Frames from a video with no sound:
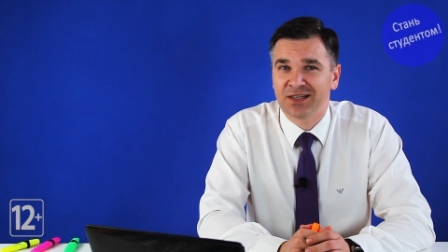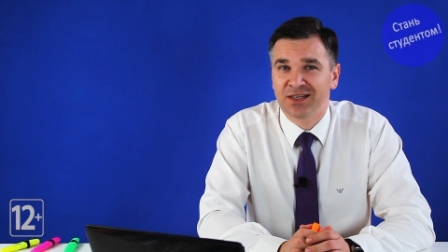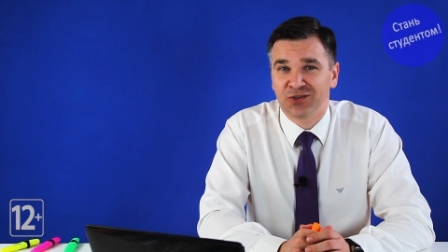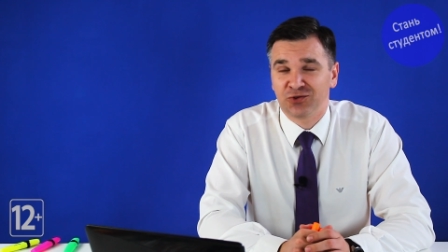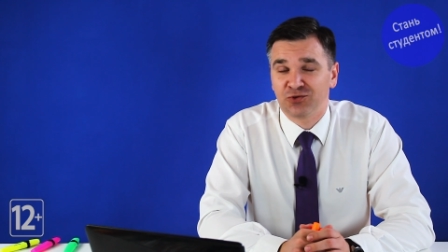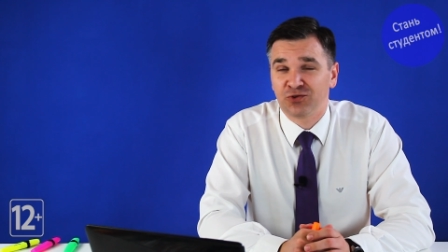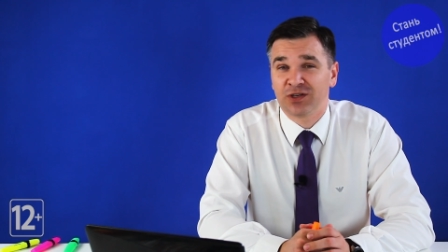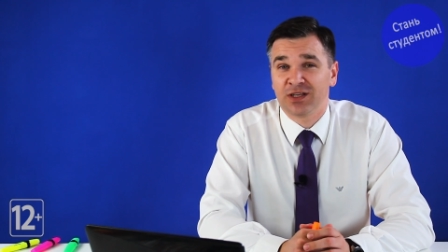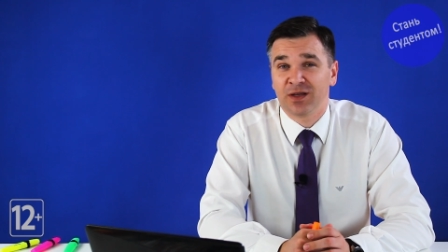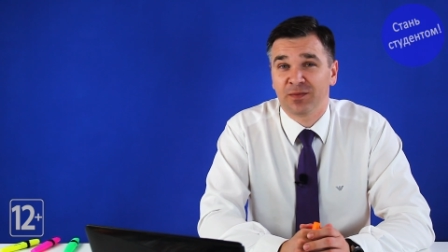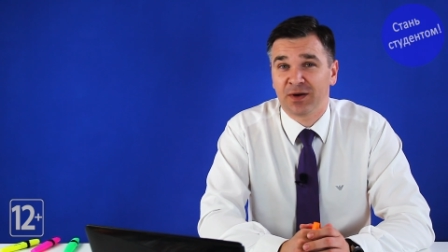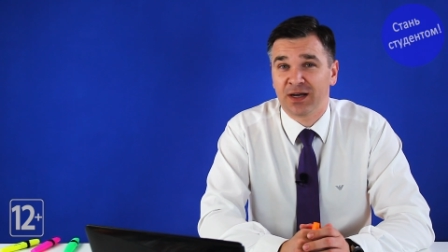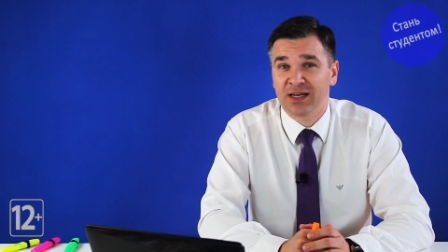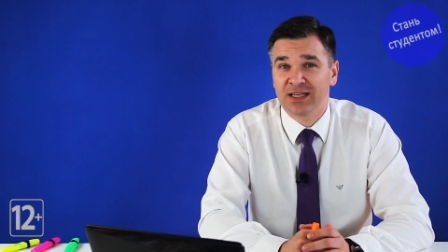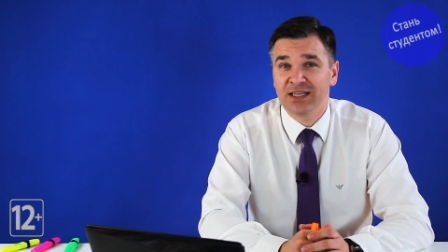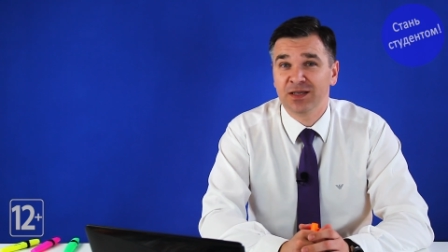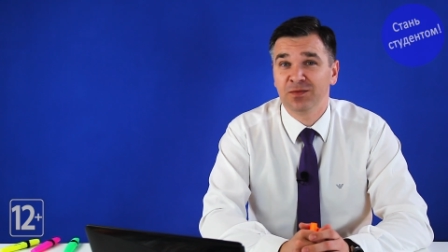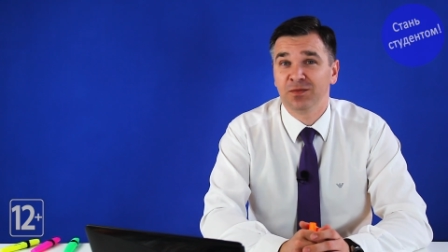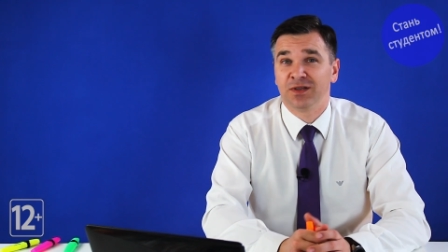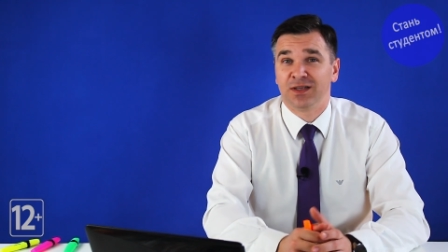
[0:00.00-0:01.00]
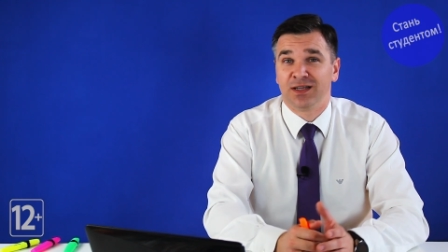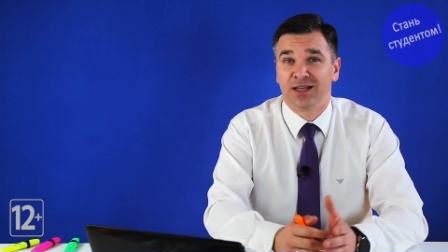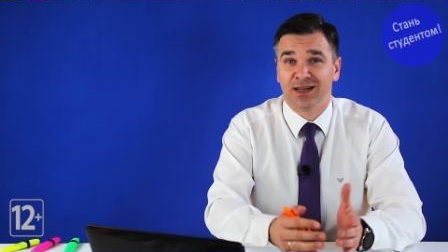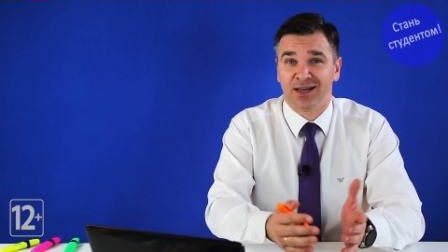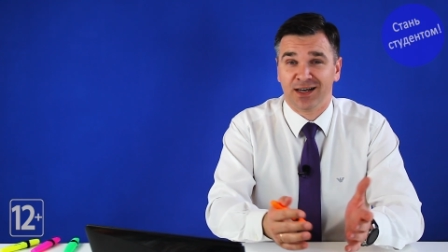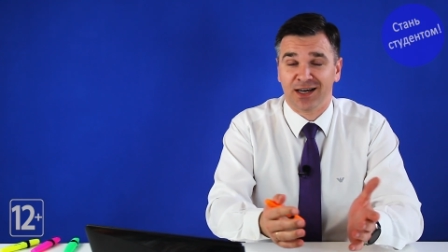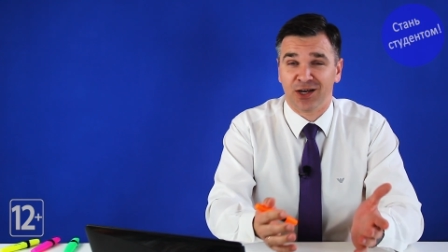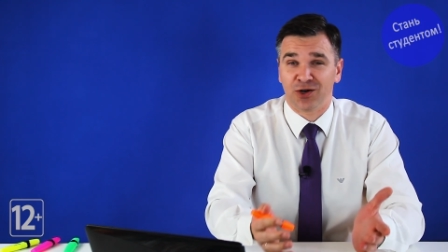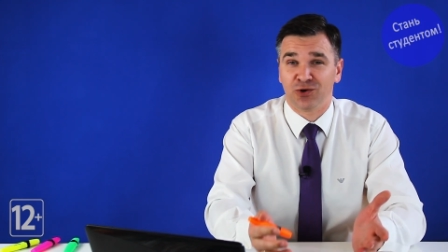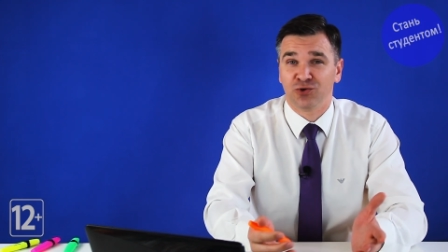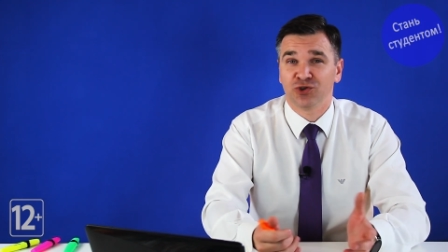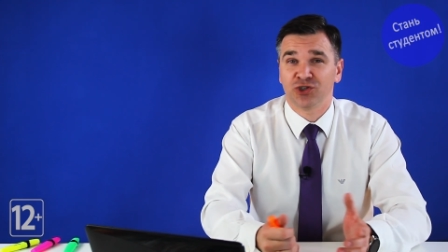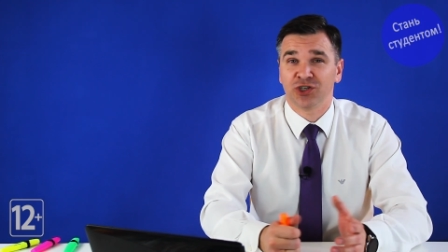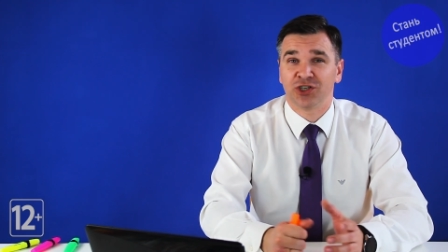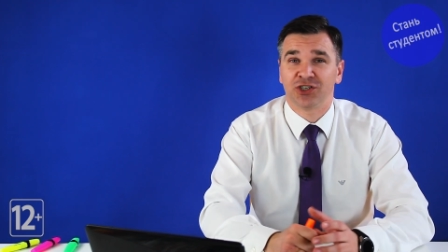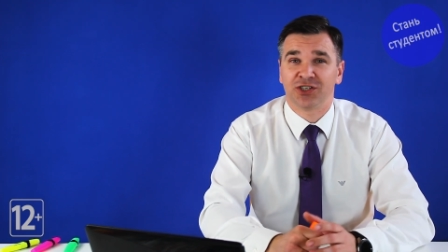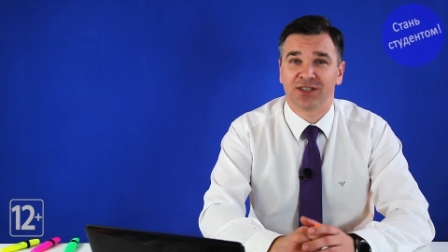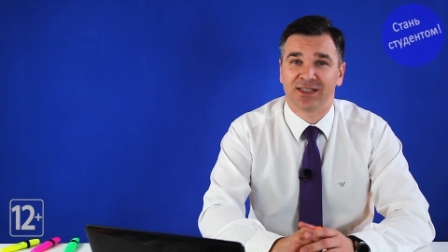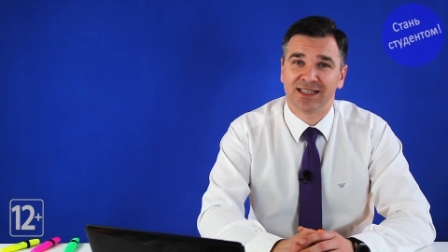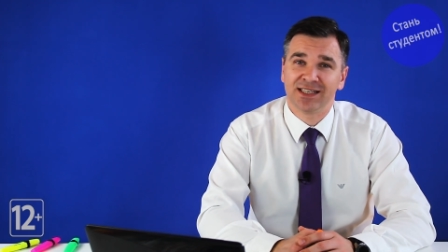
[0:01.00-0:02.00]
которые необходимы для
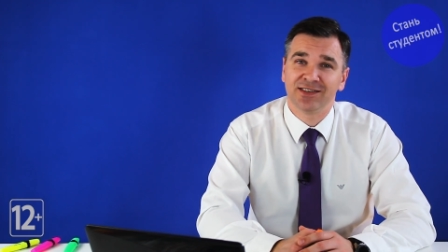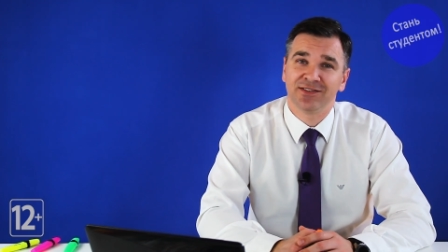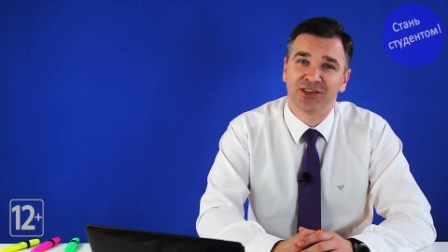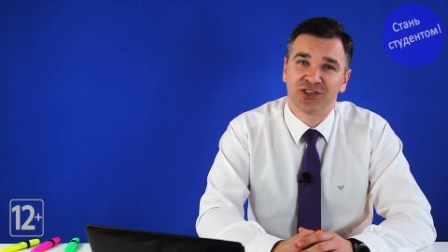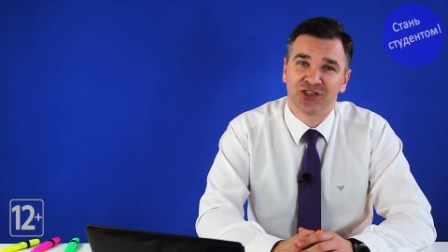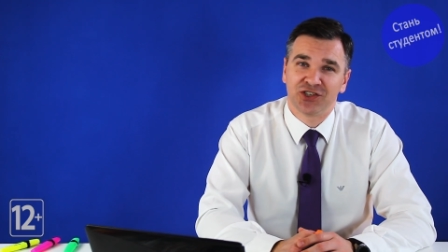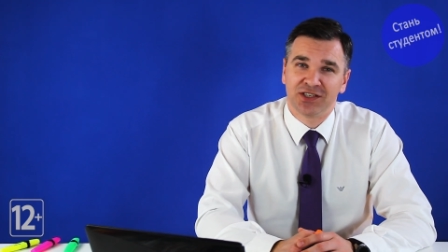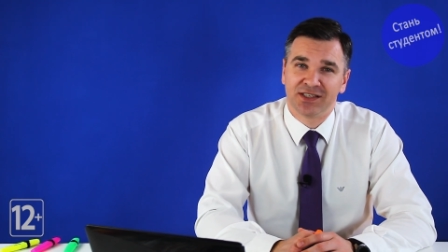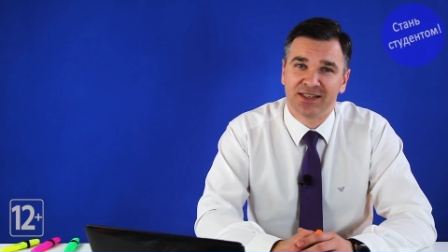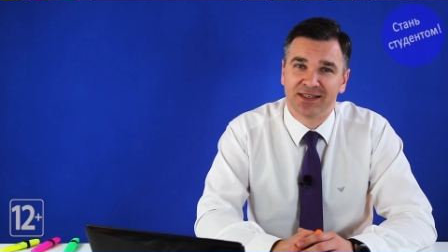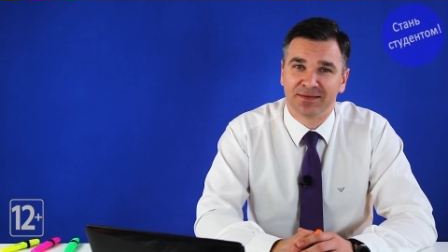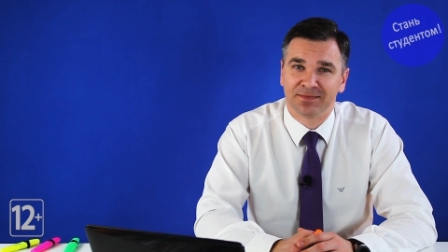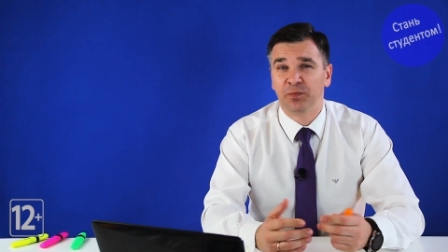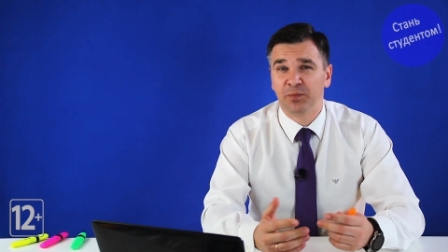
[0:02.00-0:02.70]
хорошей, счастливой жизни.